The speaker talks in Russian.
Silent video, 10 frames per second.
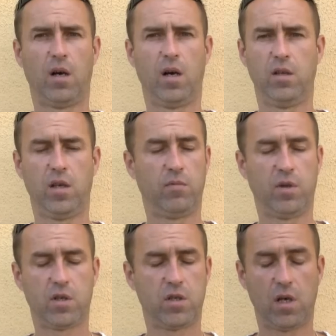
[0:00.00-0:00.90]
Они
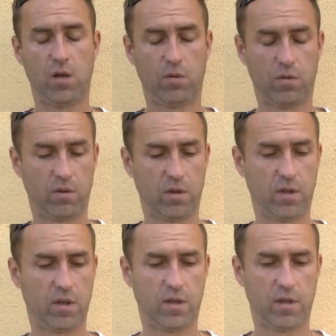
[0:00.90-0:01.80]
облегчают
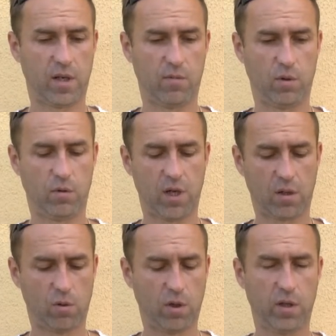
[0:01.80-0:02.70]
э, работу на
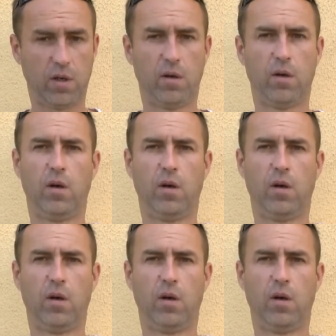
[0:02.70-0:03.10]
кухне.